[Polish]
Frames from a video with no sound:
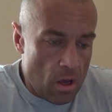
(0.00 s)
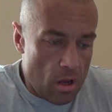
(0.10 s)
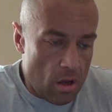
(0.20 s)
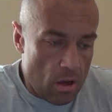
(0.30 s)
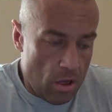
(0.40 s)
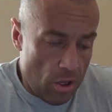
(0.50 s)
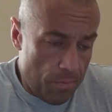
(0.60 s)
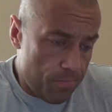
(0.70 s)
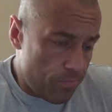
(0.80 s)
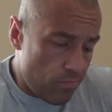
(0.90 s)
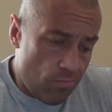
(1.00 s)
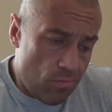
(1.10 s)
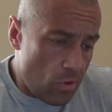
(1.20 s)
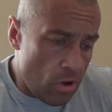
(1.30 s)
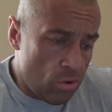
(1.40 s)
E, I
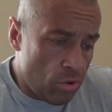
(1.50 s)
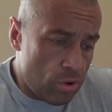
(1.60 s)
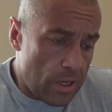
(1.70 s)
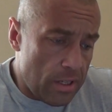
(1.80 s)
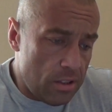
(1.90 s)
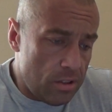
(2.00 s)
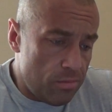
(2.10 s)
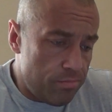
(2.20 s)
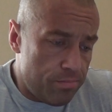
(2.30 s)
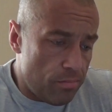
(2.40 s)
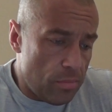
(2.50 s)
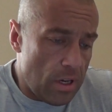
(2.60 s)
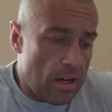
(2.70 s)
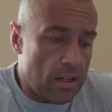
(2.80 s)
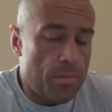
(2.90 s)
tutaj
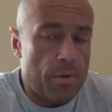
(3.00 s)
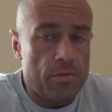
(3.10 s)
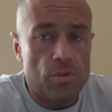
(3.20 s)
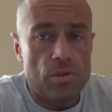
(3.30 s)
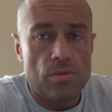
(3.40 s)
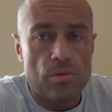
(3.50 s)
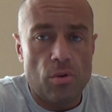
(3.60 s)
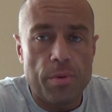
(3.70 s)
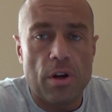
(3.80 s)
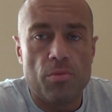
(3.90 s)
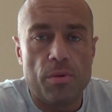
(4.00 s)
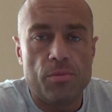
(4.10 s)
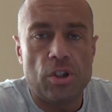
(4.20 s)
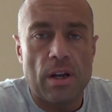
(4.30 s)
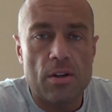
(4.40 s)
ja na pewno opierałbym
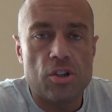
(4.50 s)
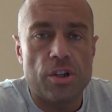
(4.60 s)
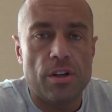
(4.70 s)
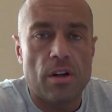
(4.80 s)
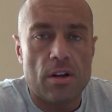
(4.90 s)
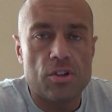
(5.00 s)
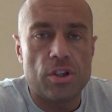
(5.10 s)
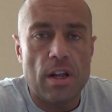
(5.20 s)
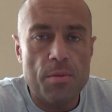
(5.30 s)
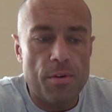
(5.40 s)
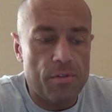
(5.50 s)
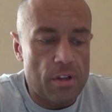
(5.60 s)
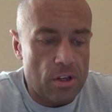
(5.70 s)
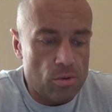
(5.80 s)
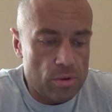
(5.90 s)
się raczej, raczej najpierw
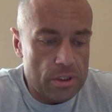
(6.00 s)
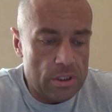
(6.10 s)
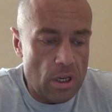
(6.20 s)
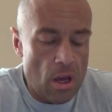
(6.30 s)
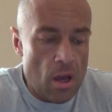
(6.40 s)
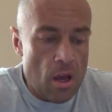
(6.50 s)
na redukcji,